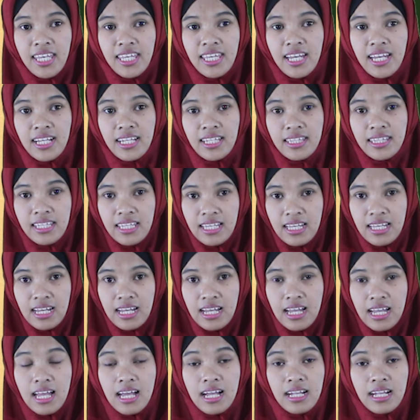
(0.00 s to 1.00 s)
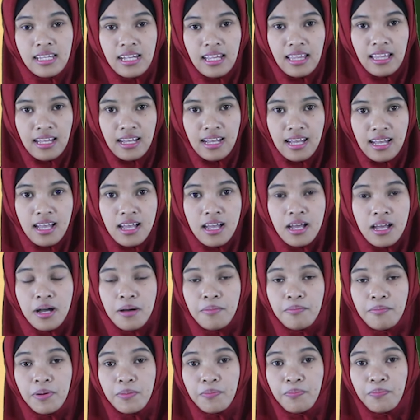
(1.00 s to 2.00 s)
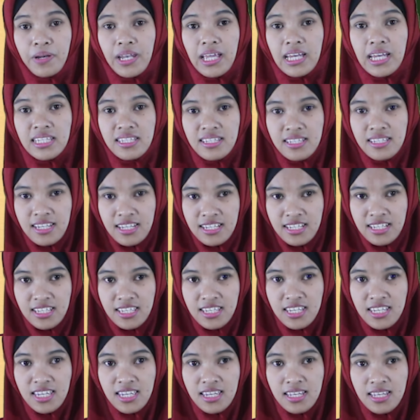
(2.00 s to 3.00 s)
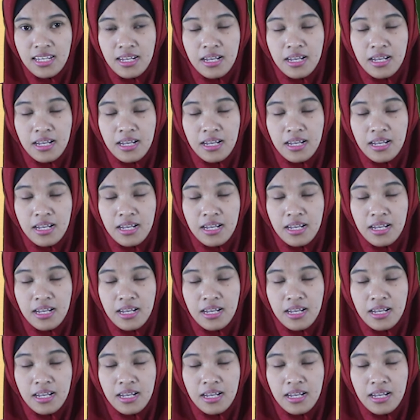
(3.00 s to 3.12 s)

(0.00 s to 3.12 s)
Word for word: Yang ketiga adalah mempelajari,